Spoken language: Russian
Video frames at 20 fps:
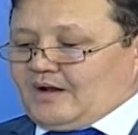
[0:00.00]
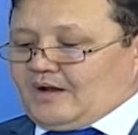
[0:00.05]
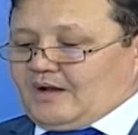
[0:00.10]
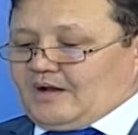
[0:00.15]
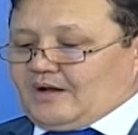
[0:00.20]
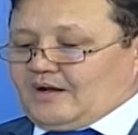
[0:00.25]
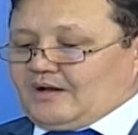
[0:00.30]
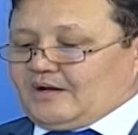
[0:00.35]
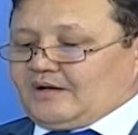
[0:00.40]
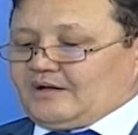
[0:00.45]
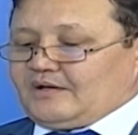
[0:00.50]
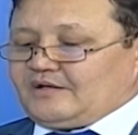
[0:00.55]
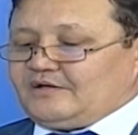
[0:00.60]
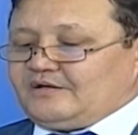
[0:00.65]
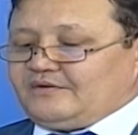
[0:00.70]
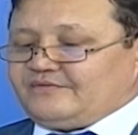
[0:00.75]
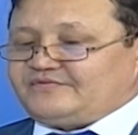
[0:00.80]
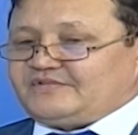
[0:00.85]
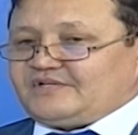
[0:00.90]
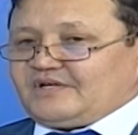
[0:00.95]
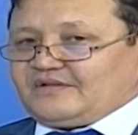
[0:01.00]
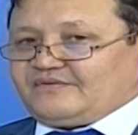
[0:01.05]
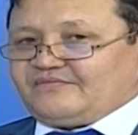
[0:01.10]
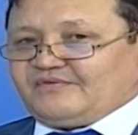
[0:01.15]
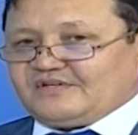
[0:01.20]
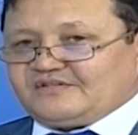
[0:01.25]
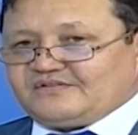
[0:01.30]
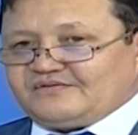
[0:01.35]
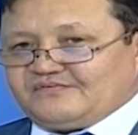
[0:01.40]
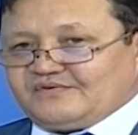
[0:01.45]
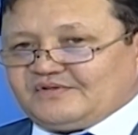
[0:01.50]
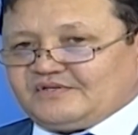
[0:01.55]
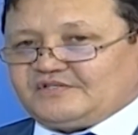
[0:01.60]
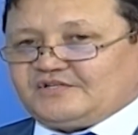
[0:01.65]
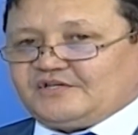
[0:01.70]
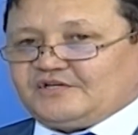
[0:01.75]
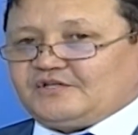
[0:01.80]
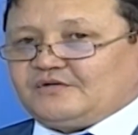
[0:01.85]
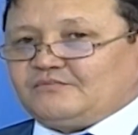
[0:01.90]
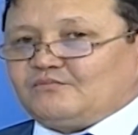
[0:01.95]
А, и в соответствии
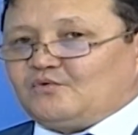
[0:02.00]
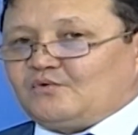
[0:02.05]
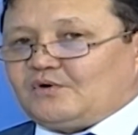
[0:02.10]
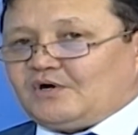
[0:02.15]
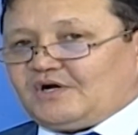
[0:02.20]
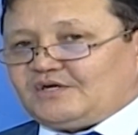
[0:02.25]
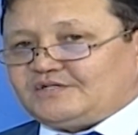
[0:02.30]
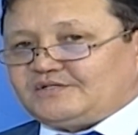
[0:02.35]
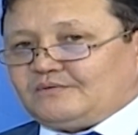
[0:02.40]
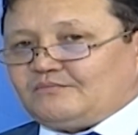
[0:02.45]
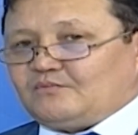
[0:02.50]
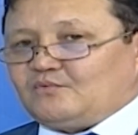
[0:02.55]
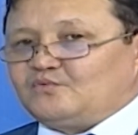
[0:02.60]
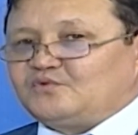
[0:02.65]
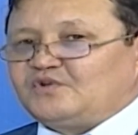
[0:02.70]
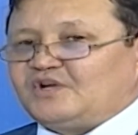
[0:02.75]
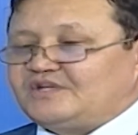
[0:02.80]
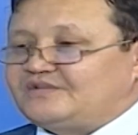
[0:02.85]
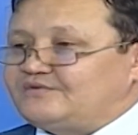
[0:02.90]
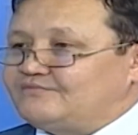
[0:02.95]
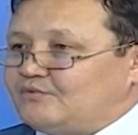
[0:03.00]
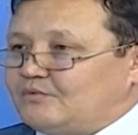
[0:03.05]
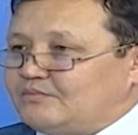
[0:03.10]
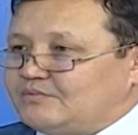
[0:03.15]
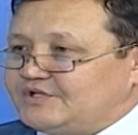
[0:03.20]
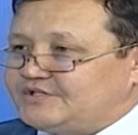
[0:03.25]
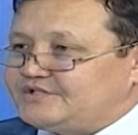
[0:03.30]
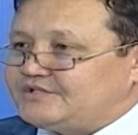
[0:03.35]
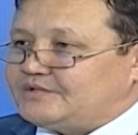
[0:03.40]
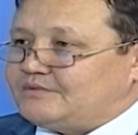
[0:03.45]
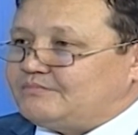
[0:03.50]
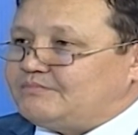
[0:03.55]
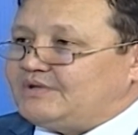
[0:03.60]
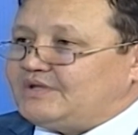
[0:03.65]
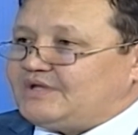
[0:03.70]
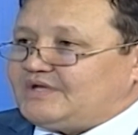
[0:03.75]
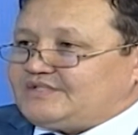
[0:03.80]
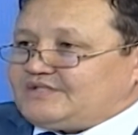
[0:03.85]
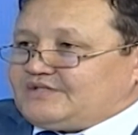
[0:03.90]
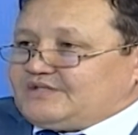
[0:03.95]
с этим указом у нас в области
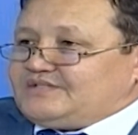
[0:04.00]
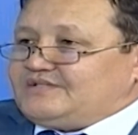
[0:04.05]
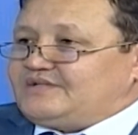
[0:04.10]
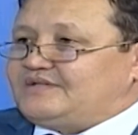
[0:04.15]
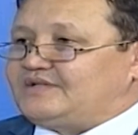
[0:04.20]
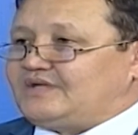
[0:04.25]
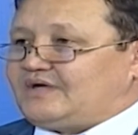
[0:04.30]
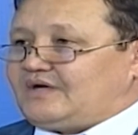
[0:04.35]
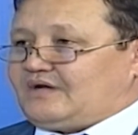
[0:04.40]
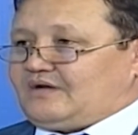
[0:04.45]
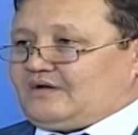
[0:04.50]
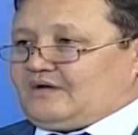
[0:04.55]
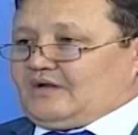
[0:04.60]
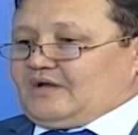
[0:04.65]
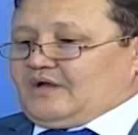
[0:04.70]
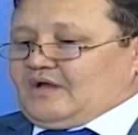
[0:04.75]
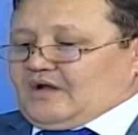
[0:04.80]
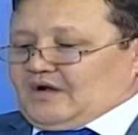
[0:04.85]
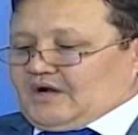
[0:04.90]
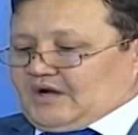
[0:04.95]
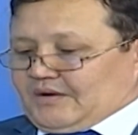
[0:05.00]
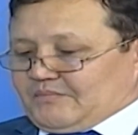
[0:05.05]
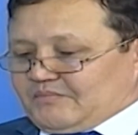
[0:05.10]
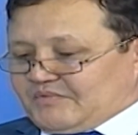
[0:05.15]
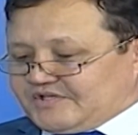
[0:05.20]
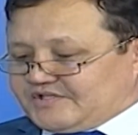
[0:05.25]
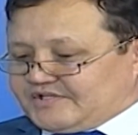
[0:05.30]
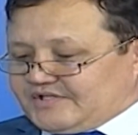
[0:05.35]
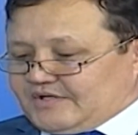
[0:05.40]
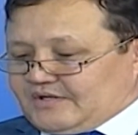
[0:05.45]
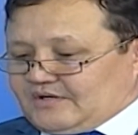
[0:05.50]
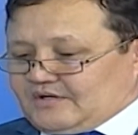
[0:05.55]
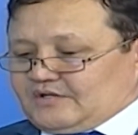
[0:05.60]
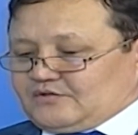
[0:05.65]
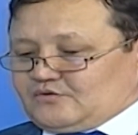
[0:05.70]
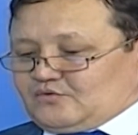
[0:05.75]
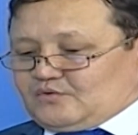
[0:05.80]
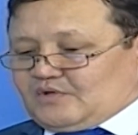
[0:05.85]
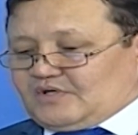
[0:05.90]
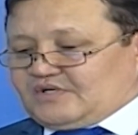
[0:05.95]
была создана комиссия
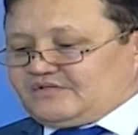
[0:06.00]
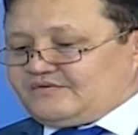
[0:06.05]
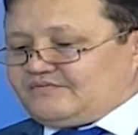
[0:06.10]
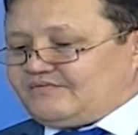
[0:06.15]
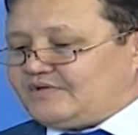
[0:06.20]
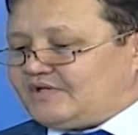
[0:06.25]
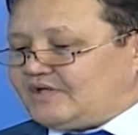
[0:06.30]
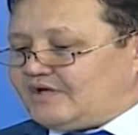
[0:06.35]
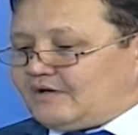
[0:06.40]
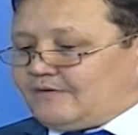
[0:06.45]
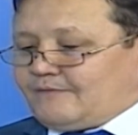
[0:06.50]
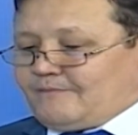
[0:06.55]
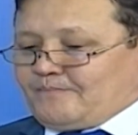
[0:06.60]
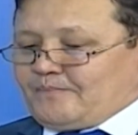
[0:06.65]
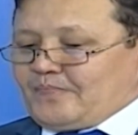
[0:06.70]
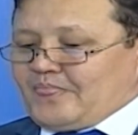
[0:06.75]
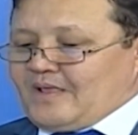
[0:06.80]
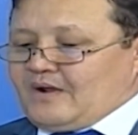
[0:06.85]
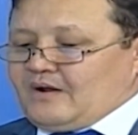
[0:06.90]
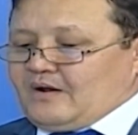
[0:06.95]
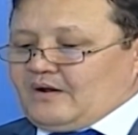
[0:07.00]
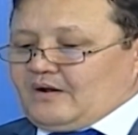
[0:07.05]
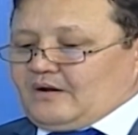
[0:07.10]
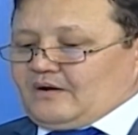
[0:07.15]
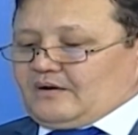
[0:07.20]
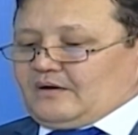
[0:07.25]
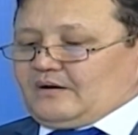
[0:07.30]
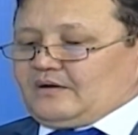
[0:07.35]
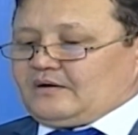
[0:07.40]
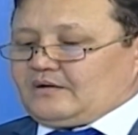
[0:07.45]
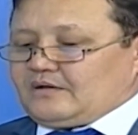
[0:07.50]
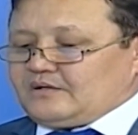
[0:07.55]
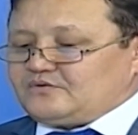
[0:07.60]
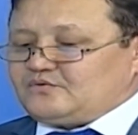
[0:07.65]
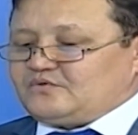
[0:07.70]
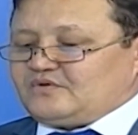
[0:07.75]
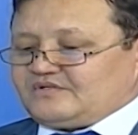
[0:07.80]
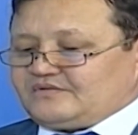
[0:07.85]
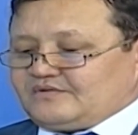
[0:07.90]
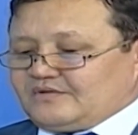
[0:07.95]
государственная, а,
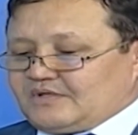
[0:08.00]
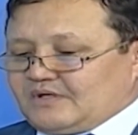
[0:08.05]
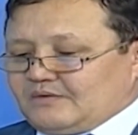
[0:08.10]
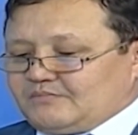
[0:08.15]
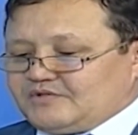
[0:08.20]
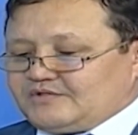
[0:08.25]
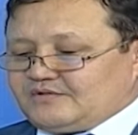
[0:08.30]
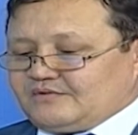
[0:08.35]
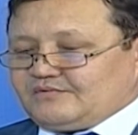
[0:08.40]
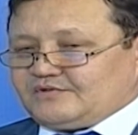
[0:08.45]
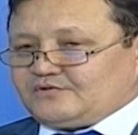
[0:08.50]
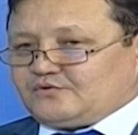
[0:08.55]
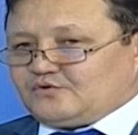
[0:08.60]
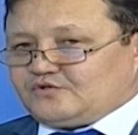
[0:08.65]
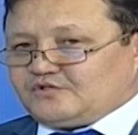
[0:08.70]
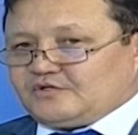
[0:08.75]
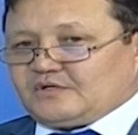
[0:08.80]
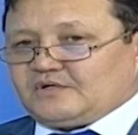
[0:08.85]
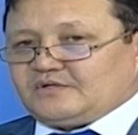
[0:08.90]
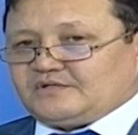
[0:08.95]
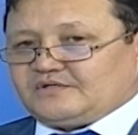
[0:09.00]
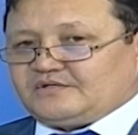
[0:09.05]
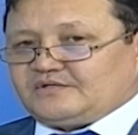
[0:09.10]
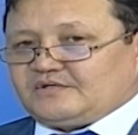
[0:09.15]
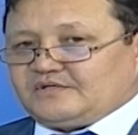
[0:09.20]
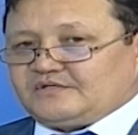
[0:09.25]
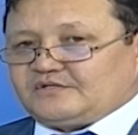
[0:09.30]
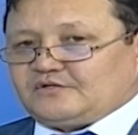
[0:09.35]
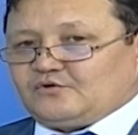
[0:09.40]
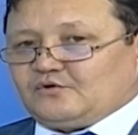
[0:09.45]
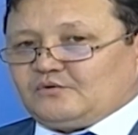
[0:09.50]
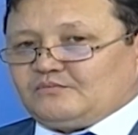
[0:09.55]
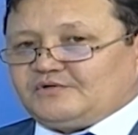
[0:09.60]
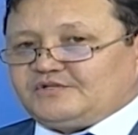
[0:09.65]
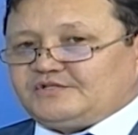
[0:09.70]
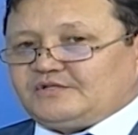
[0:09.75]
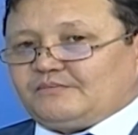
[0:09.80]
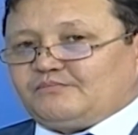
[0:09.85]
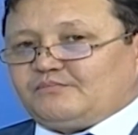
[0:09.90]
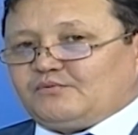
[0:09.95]
Государственная комиссия Восточно-Казахстанской
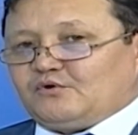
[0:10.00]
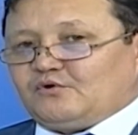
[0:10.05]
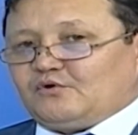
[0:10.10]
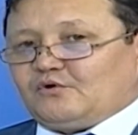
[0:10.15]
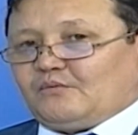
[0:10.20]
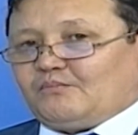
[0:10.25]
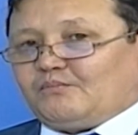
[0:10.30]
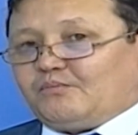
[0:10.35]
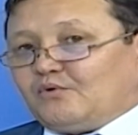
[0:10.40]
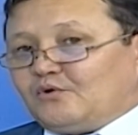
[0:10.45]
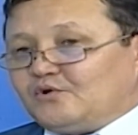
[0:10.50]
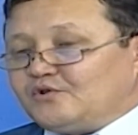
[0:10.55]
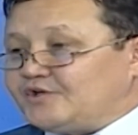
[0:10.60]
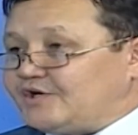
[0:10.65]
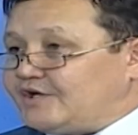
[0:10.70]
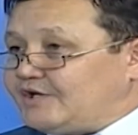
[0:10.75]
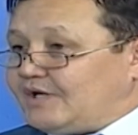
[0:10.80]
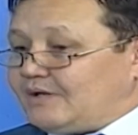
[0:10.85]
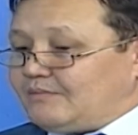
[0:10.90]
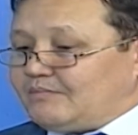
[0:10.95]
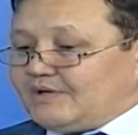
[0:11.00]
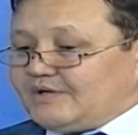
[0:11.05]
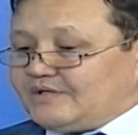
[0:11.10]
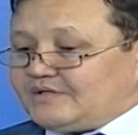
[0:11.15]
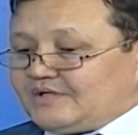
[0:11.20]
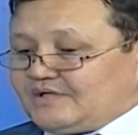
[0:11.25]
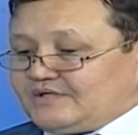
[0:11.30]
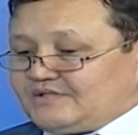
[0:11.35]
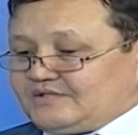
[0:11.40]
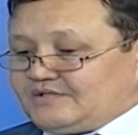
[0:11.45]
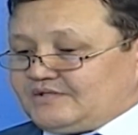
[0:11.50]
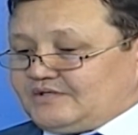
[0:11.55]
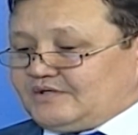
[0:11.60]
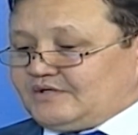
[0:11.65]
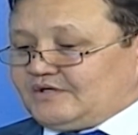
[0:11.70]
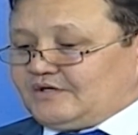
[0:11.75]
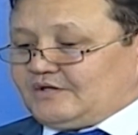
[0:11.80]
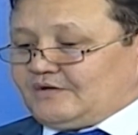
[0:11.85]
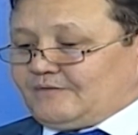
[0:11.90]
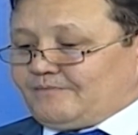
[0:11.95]
области по полной
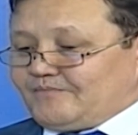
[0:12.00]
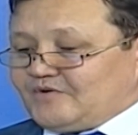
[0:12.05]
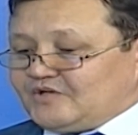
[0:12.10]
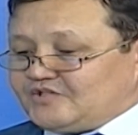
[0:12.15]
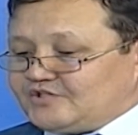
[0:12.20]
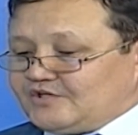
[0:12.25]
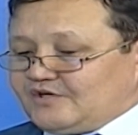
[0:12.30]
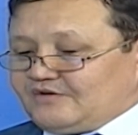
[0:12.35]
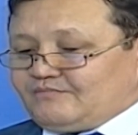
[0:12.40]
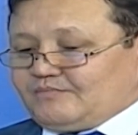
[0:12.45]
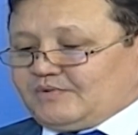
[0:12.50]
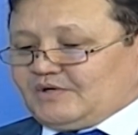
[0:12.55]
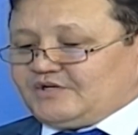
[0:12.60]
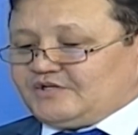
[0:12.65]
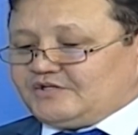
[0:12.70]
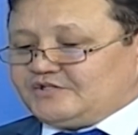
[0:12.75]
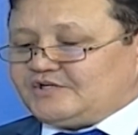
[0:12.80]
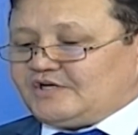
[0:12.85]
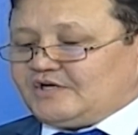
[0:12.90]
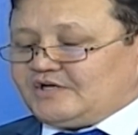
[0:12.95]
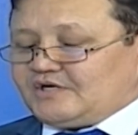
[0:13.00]
реабилитации жертв политических